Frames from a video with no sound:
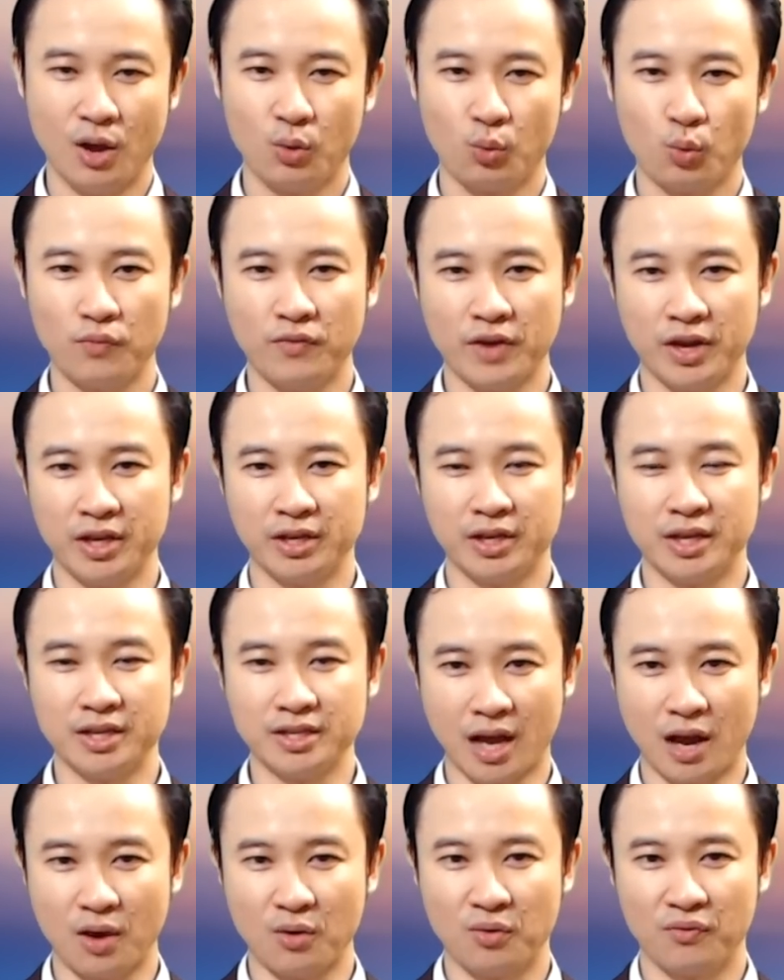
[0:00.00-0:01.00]
Quý vị nghĩ
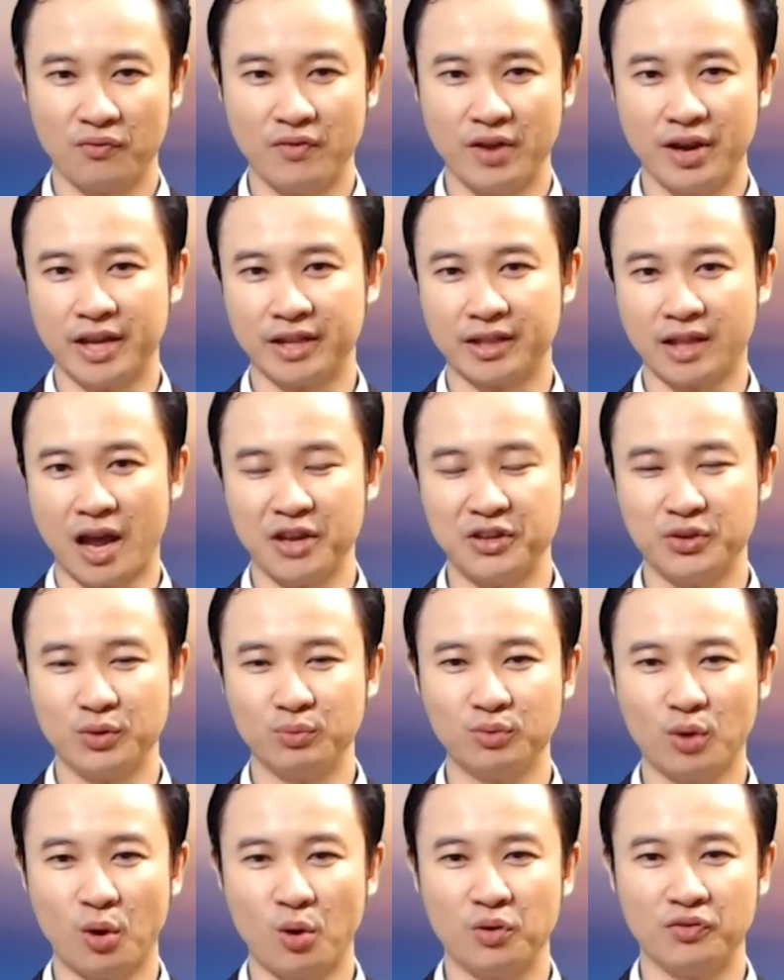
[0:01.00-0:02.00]
sao về đề tài chúng
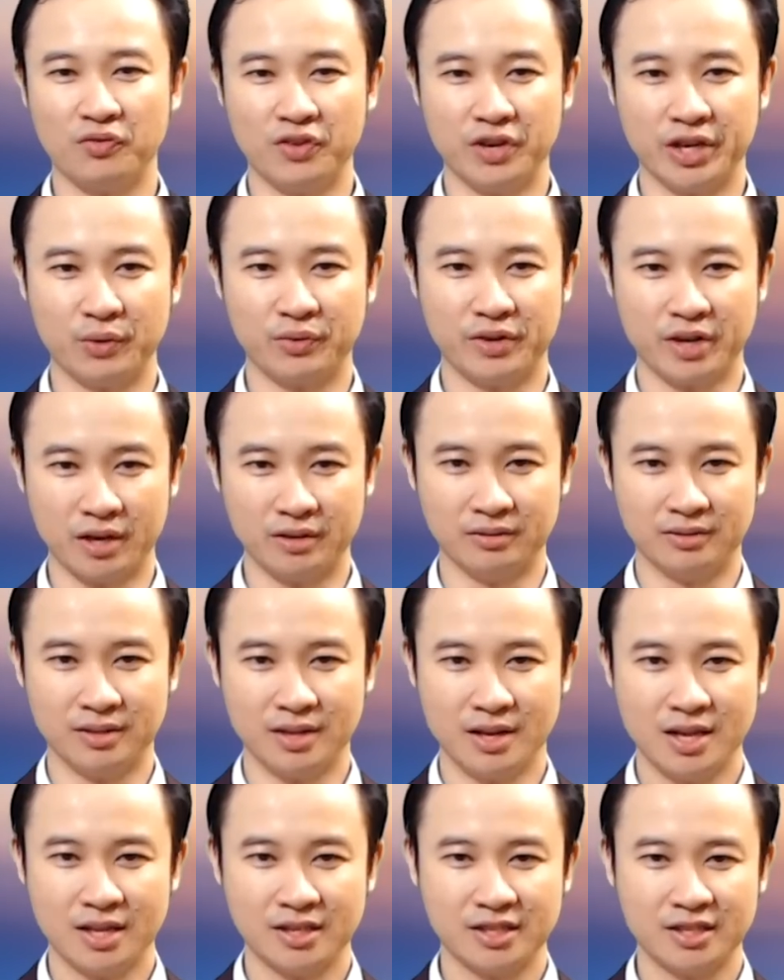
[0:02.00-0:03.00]
tôi vừa nêu trên?
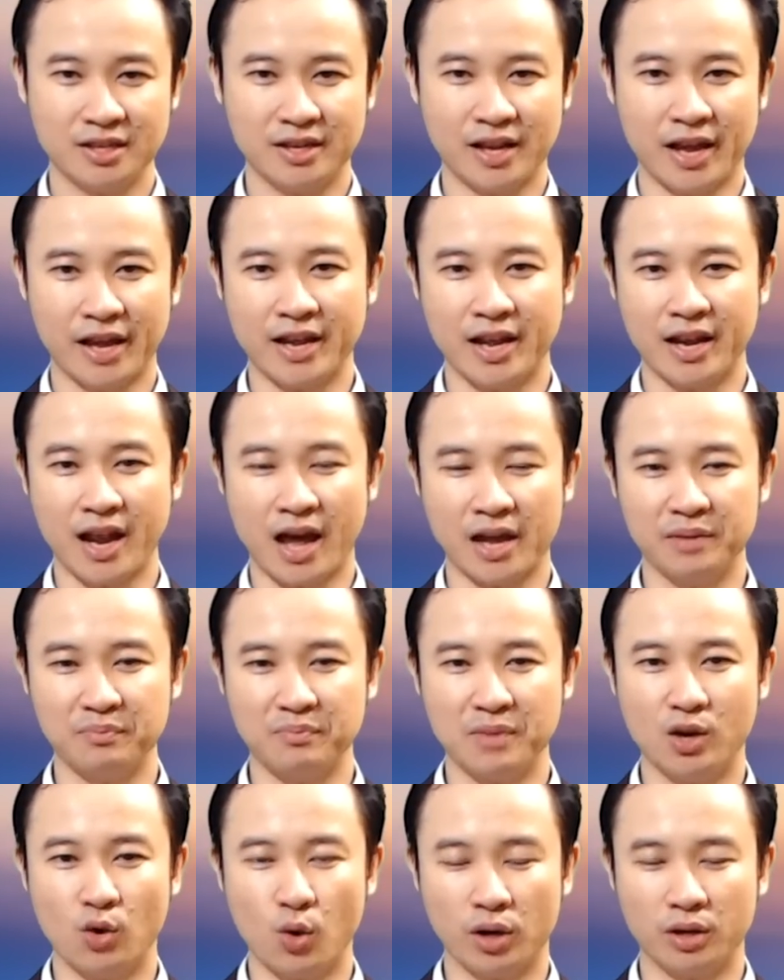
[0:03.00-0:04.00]
Xin hãy để lại
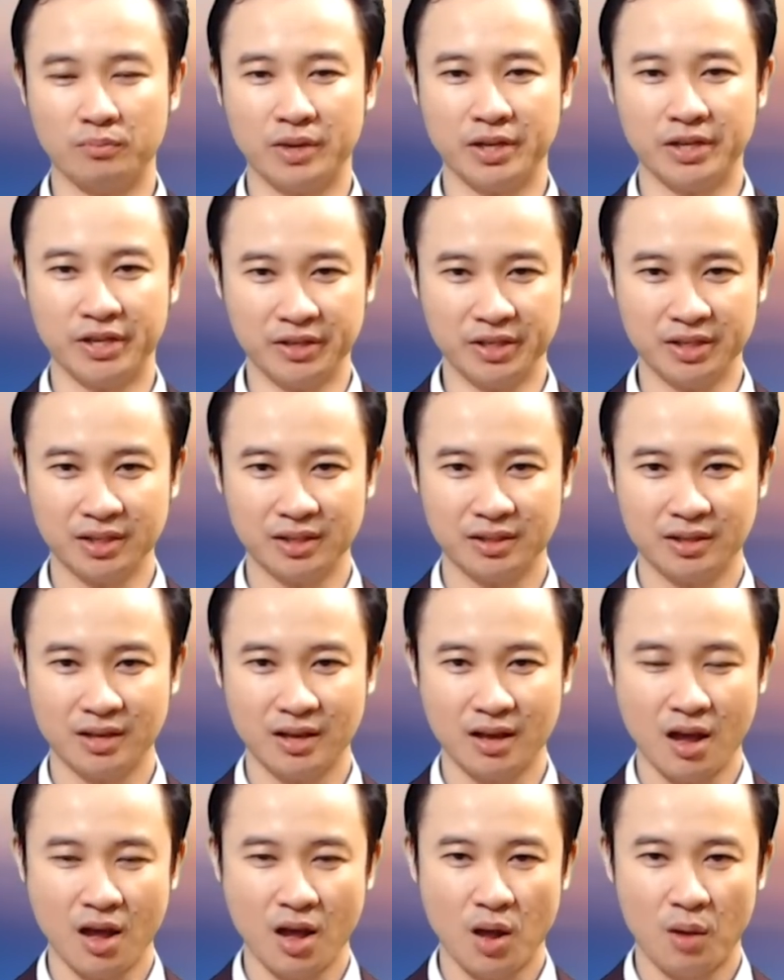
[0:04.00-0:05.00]
bình luận bên dưới.
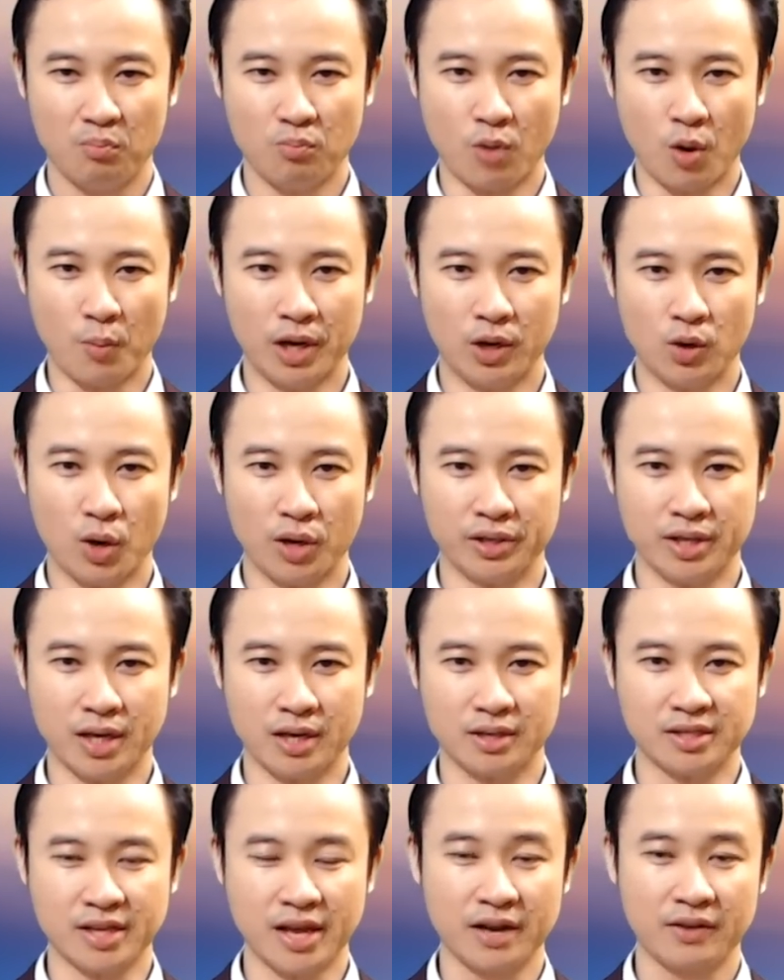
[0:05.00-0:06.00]
Mọi bình luận, nhận
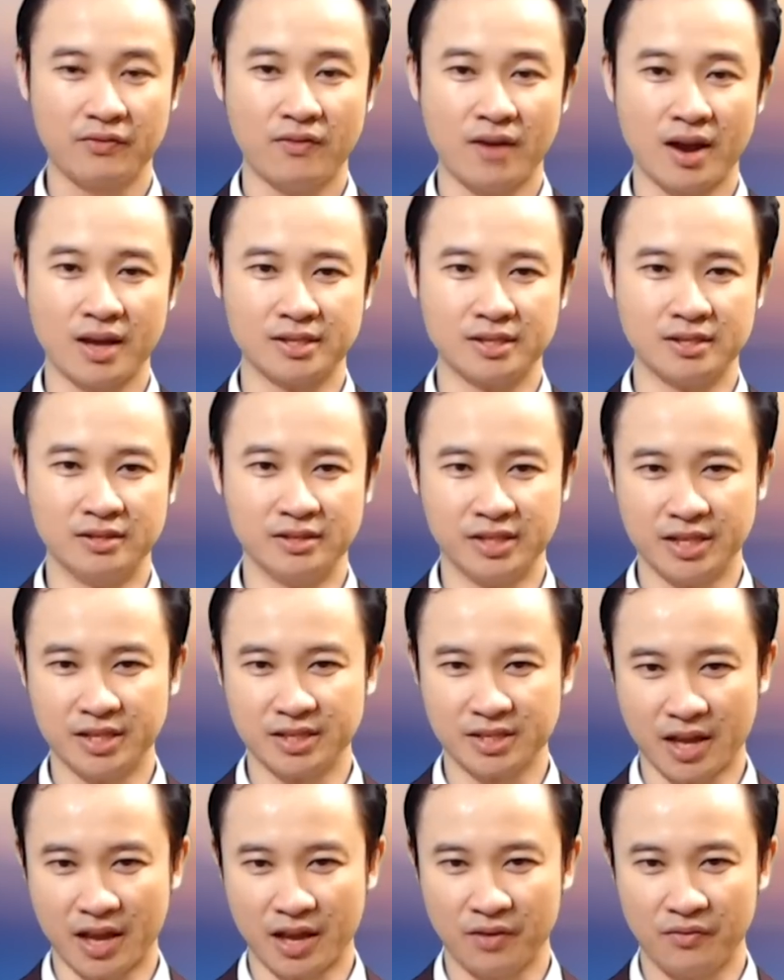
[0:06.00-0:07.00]
xét và sự chia
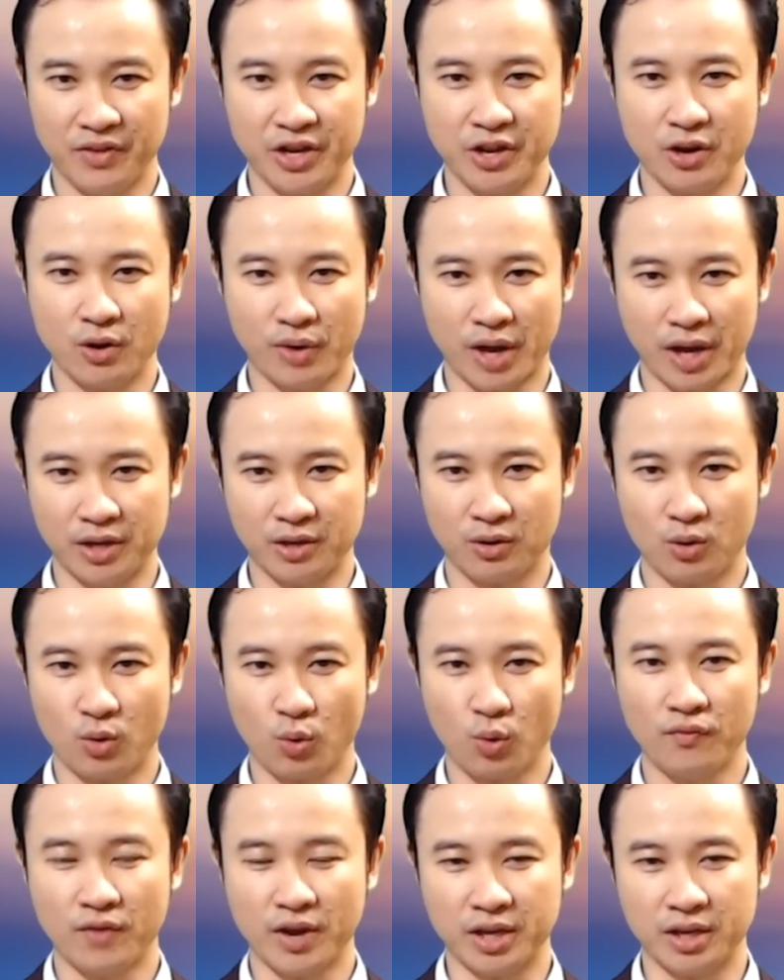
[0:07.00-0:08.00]
sẻ video này của
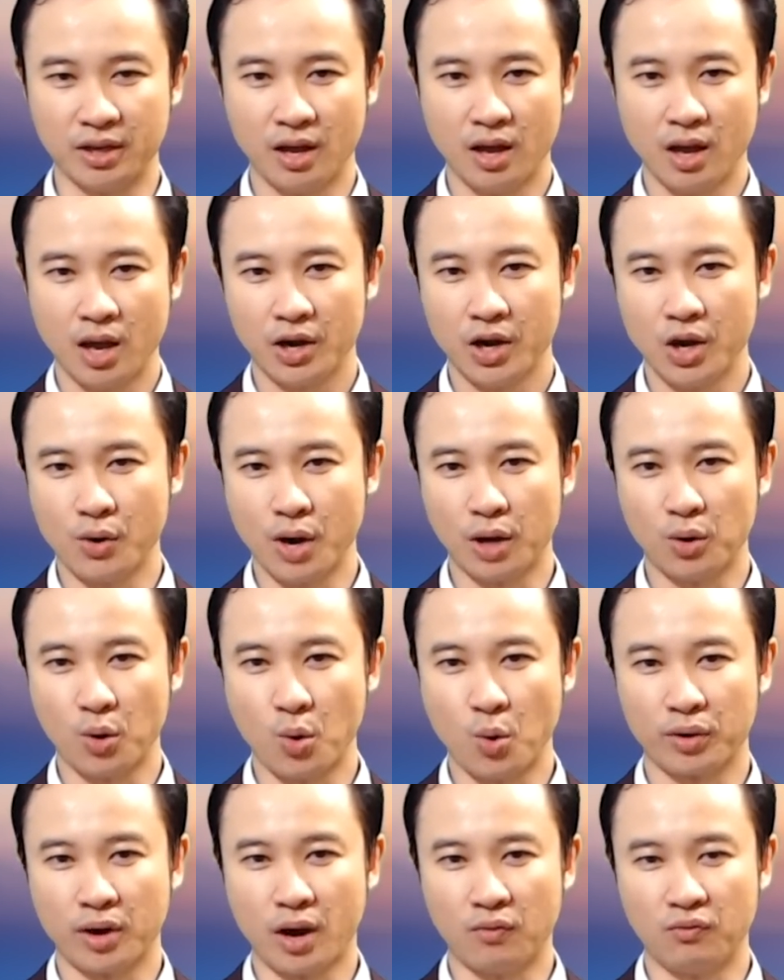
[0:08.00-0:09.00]
quý vị đều là
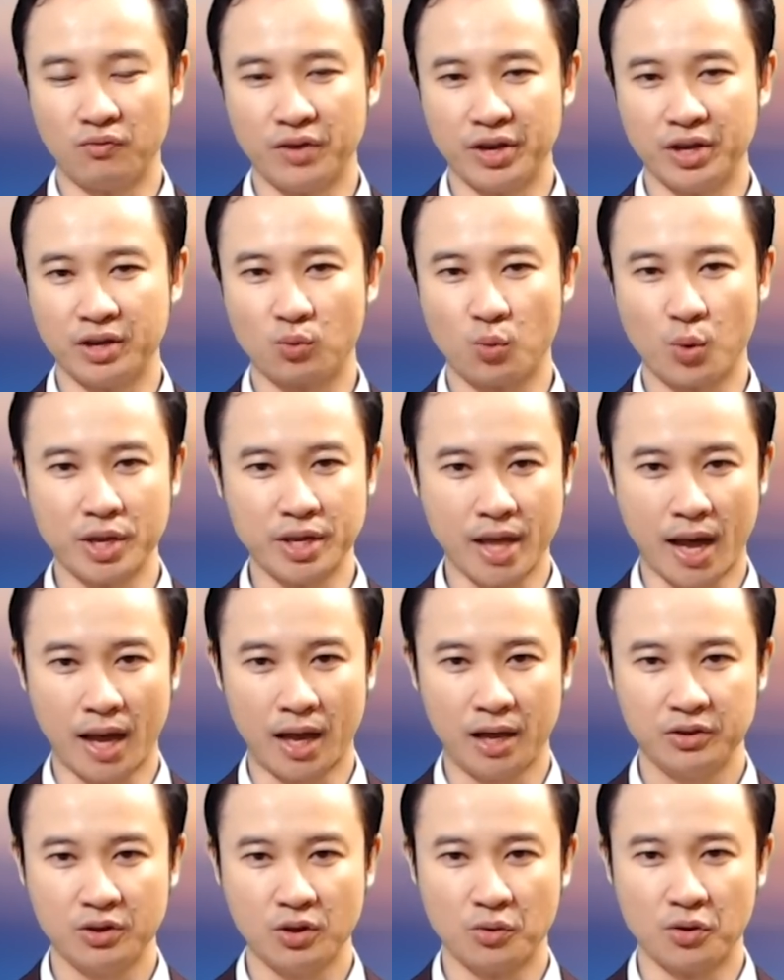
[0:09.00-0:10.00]
nguồn động viên quý
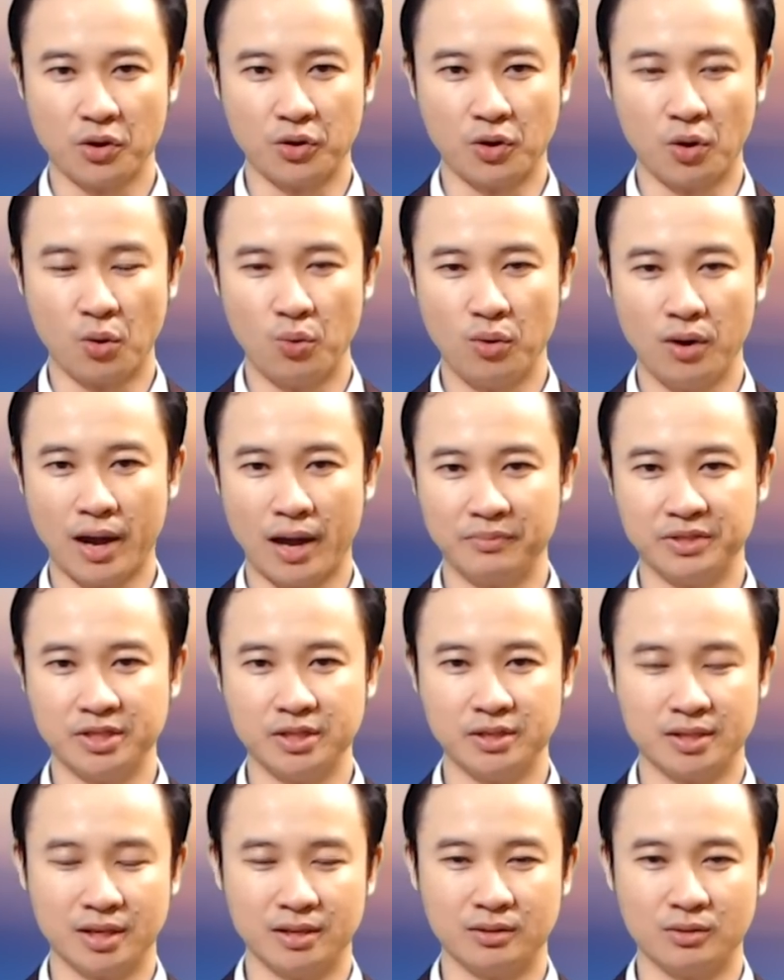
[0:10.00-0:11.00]
giá cho đội ngũ làm chương
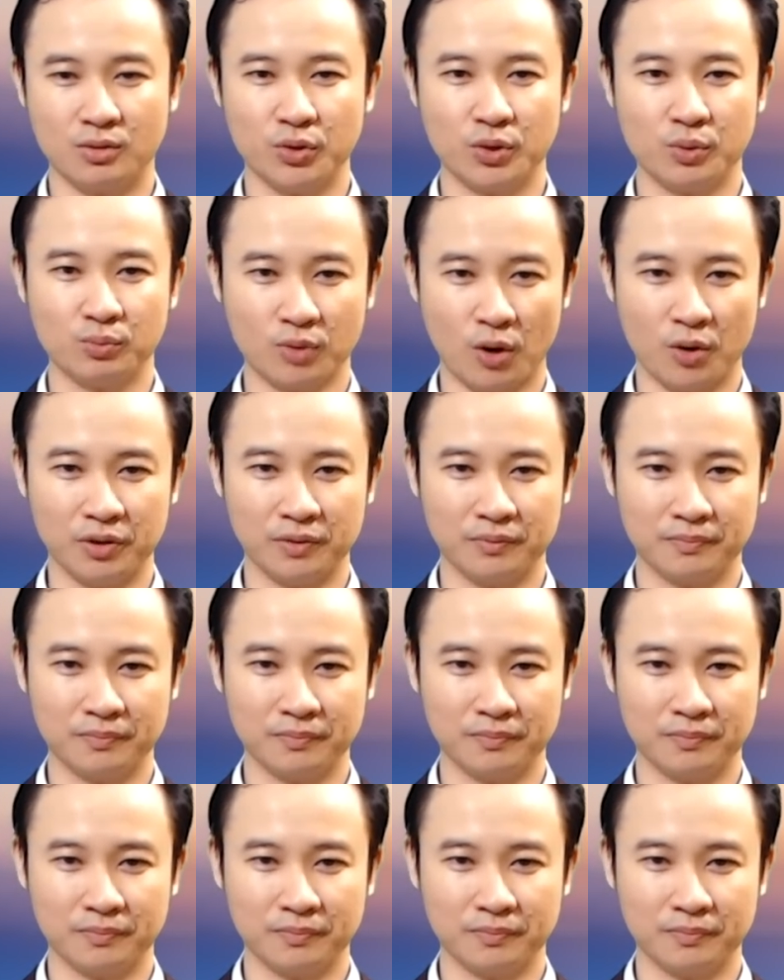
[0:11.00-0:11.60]
trình của chúng tôi.